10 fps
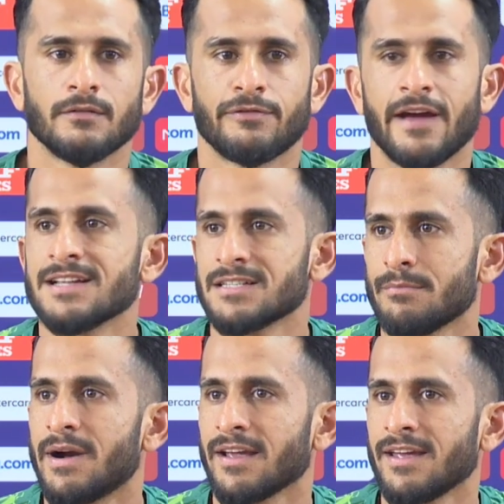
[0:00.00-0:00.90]
फैंस अब
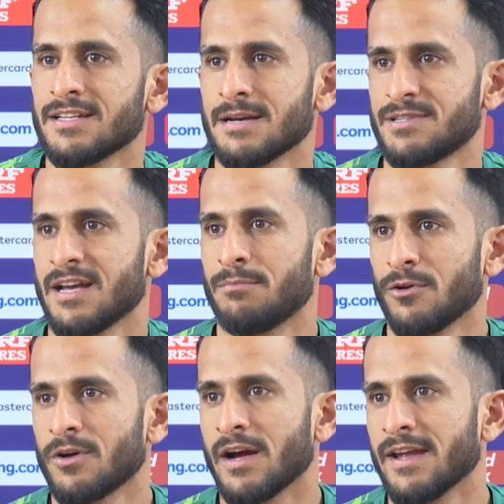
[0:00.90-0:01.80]
बढ़ गए हैं जब से आप
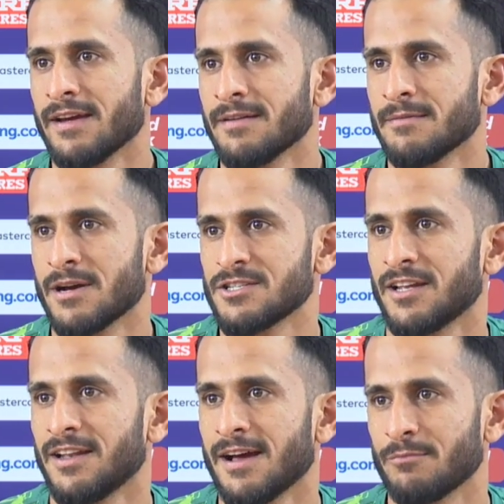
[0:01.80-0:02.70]
लोग आए हैं
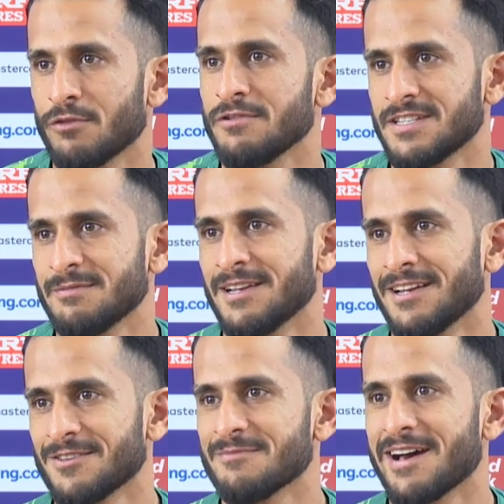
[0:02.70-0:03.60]
माशाल्लाह आपको वीज़े मिले
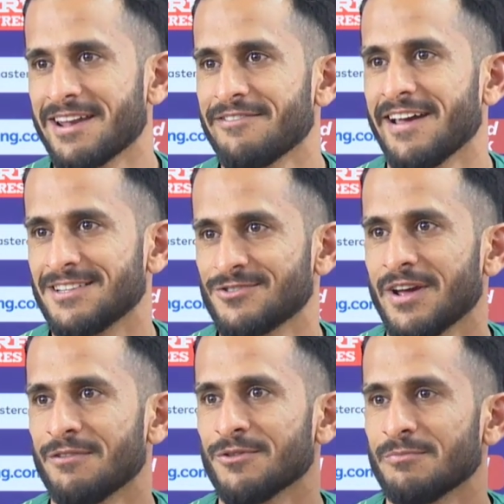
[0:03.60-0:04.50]
हैं तो हमारे फैंस जो
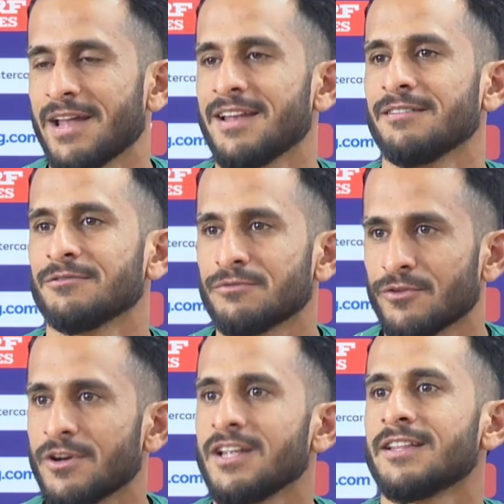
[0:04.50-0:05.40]
हैं वो पहले
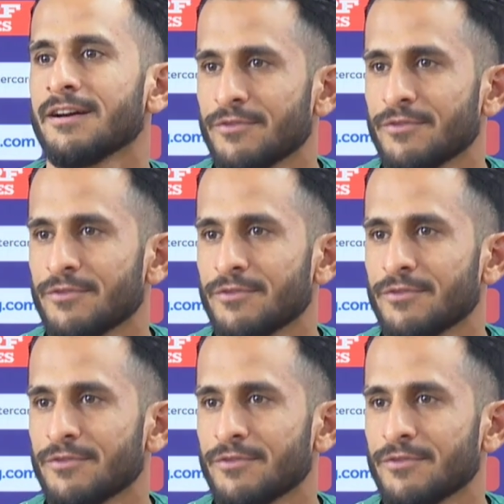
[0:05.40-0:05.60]
फोर्टी थे